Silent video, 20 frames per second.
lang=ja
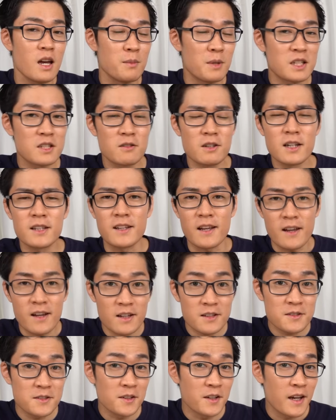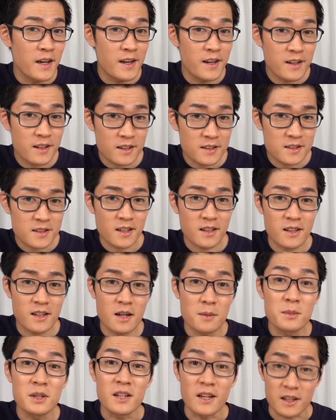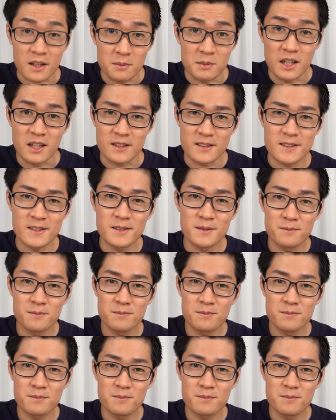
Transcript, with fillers: まずは電圧の平滑化から見ていきます。